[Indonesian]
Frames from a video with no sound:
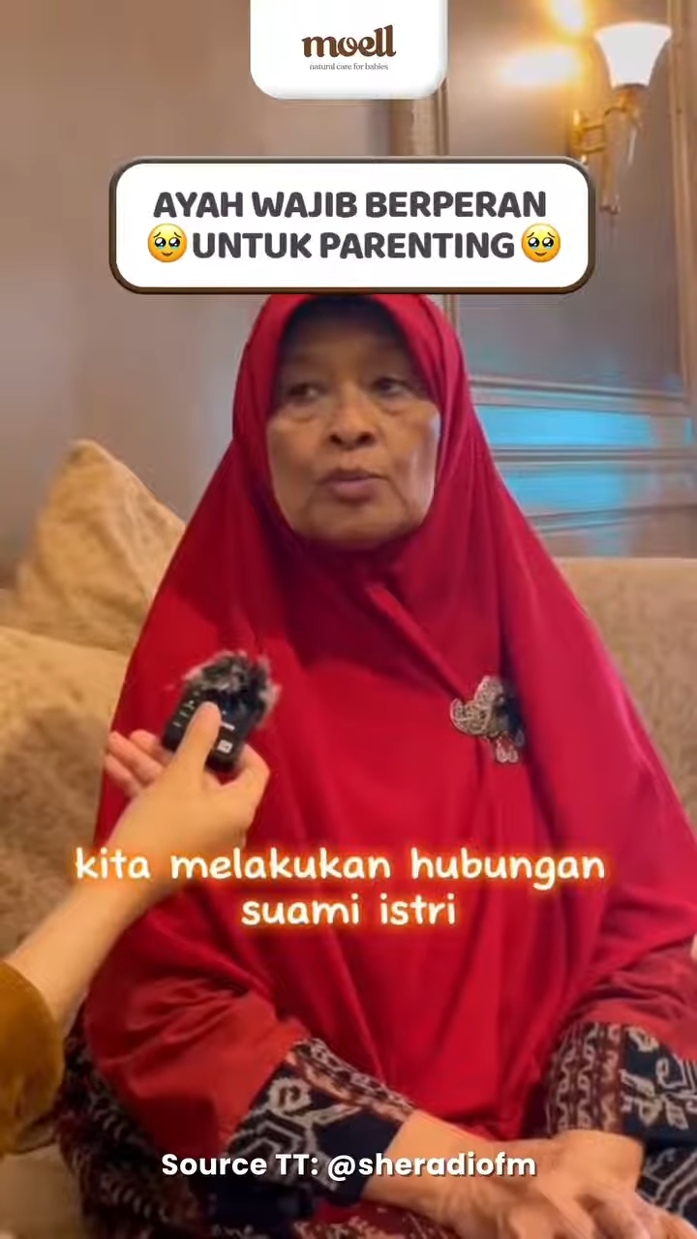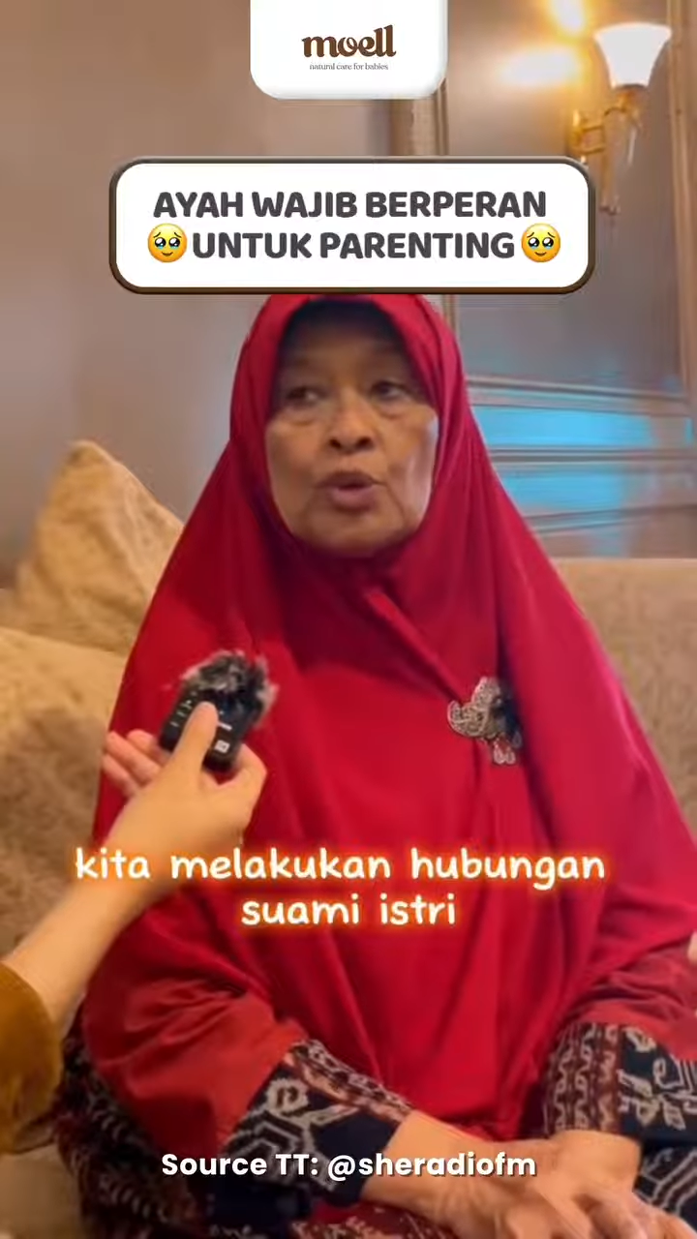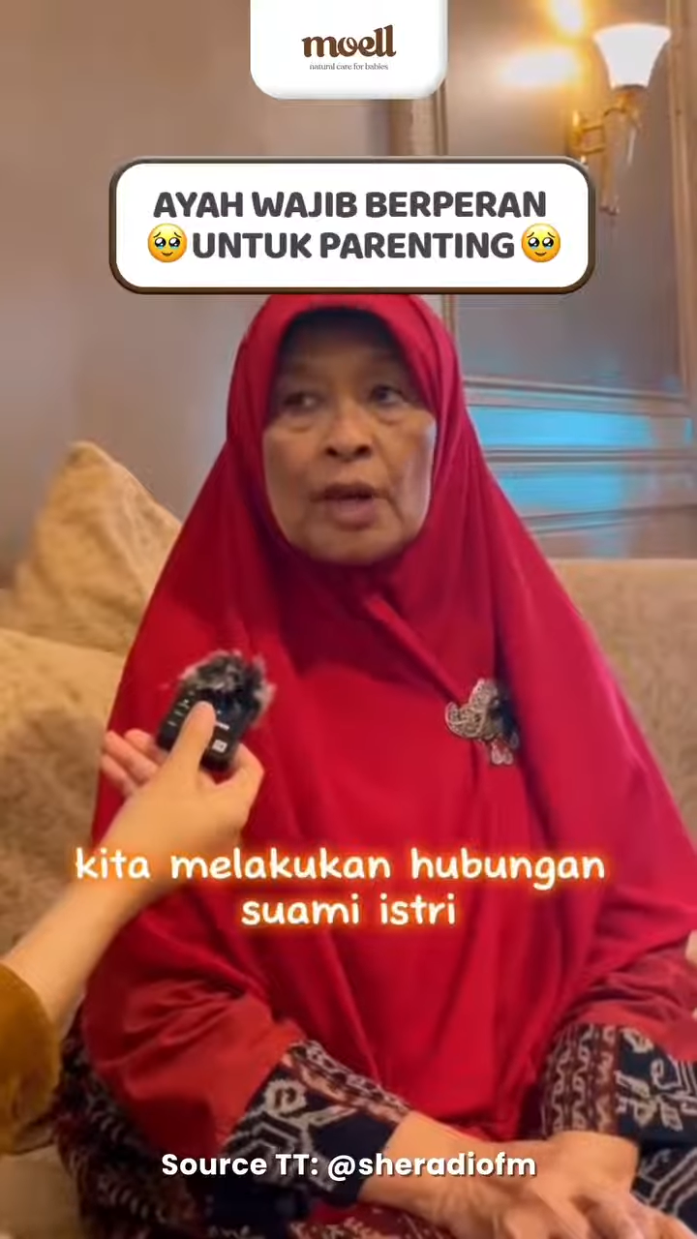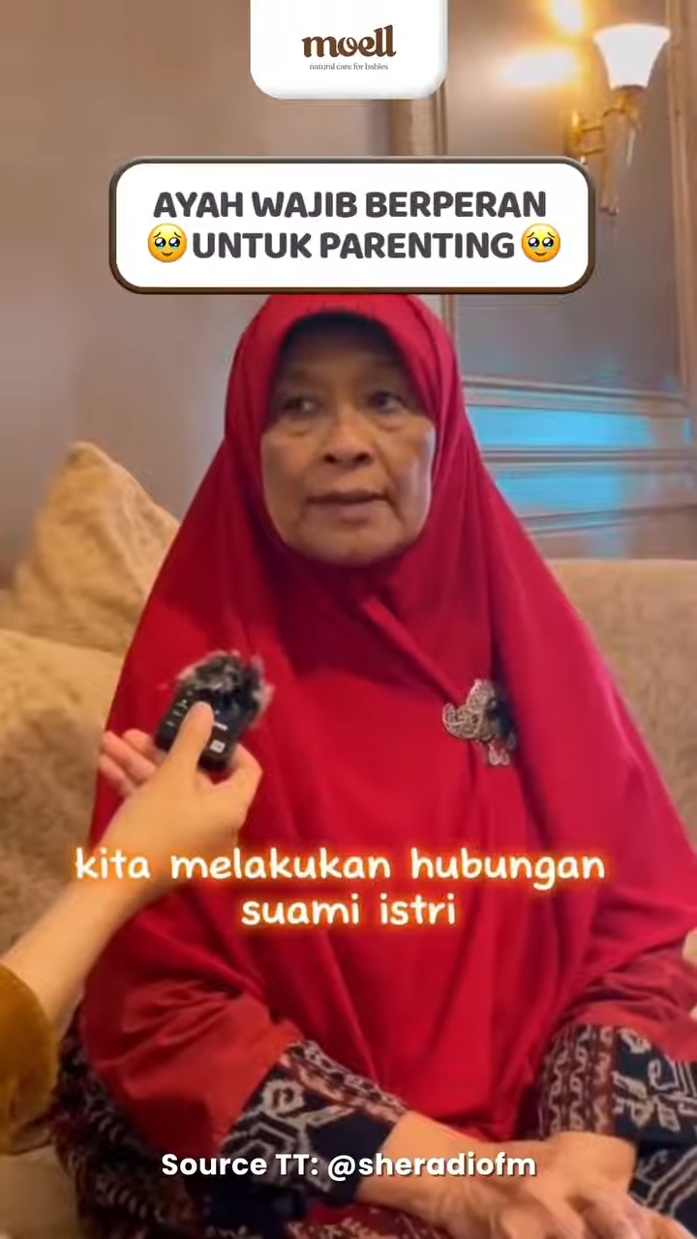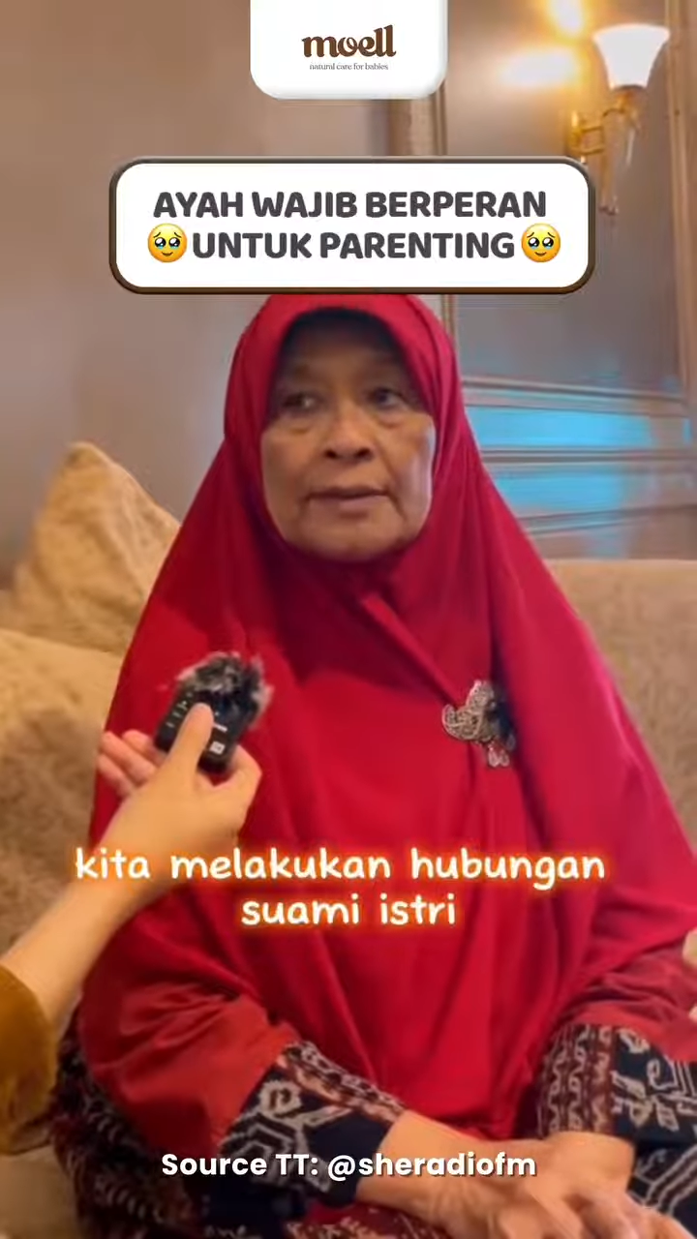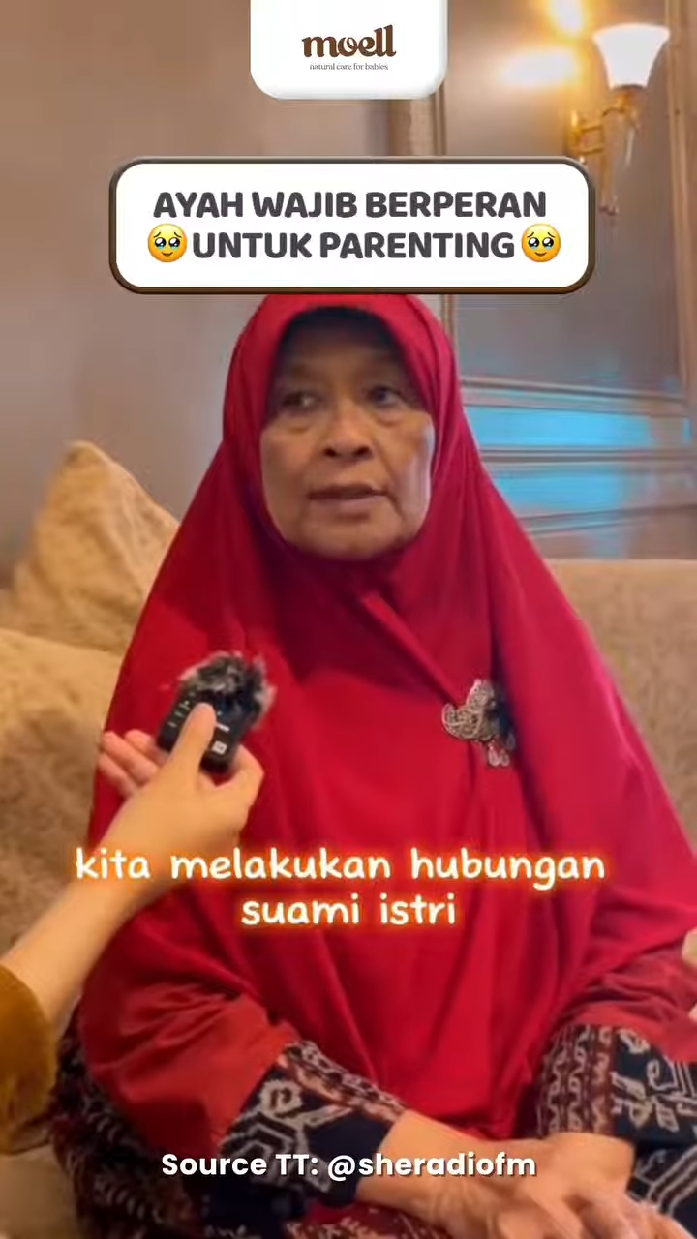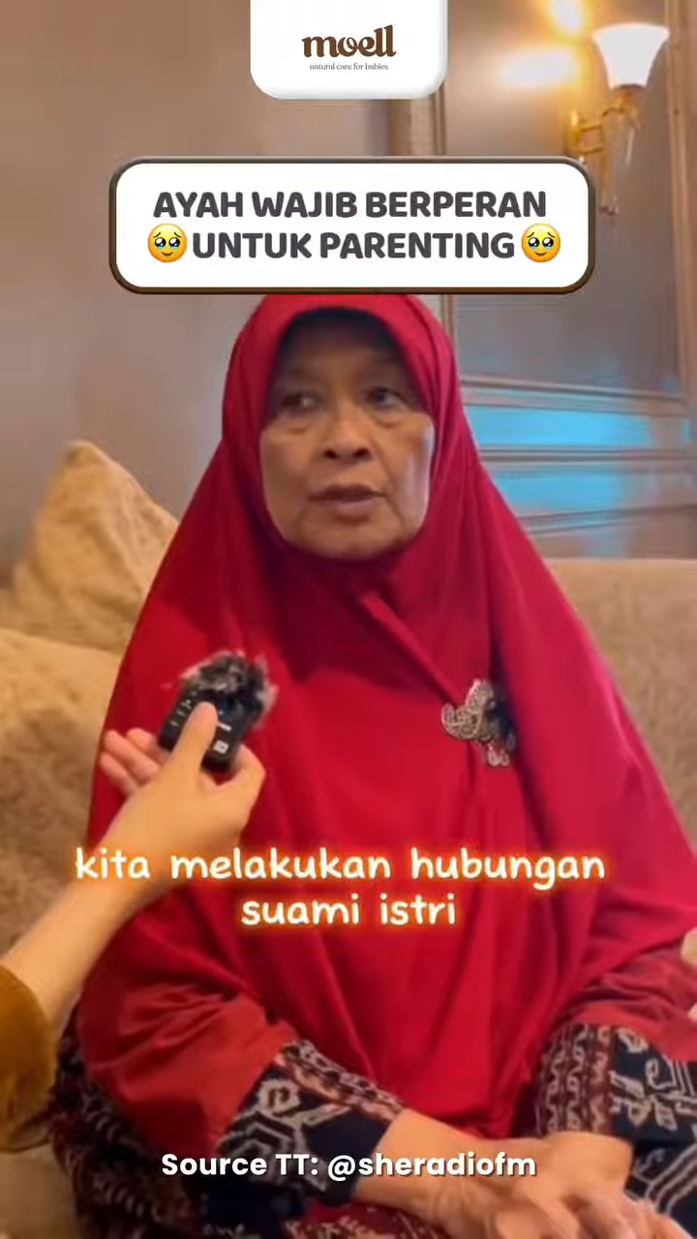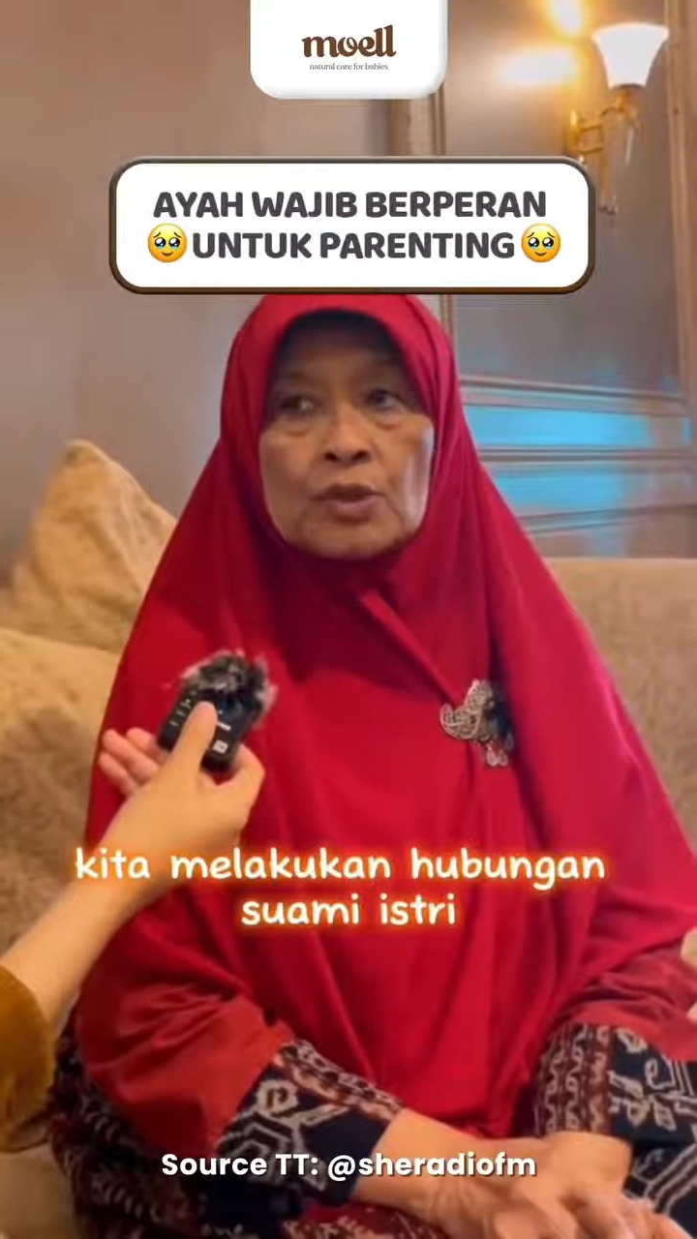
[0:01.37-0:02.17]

hubungan